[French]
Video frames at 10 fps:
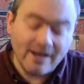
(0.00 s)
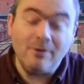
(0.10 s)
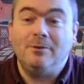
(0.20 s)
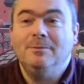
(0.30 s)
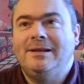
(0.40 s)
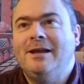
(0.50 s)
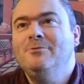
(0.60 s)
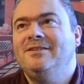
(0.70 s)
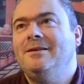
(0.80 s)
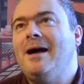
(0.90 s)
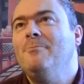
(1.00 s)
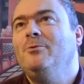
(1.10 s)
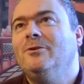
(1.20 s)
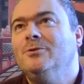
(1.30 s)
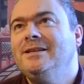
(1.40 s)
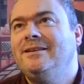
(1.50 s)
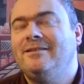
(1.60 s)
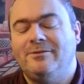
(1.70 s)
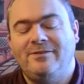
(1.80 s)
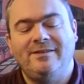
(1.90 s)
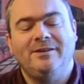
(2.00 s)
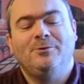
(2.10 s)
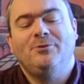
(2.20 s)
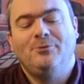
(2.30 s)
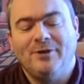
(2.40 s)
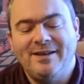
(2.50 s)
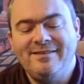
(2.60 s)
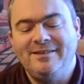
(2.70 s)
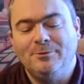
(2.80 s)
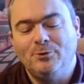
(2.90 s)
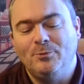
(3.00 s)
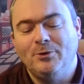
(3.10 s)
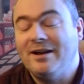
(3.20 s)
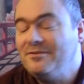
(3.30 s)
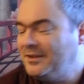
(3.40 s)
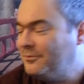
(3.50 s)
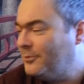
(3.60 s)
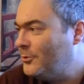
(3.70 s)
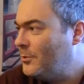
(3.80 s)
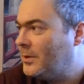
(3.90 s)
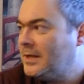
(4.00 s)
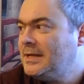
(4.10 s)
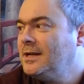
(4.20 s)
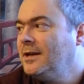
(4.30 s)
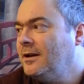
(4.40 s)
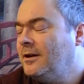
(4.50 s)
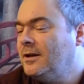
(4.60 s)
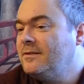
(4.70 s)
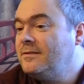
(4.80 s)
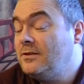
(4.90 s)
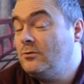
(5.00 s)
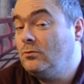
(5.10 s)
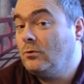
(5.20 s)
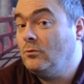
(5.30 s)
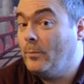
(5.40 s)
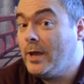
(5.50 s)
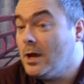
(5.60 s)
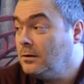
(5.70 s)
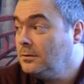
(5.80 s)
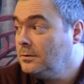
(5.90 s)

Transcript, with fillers: alors, là où c'est un peu ironique, c'est que ce récit autobiographique Fun Home euh, c'est sur son père.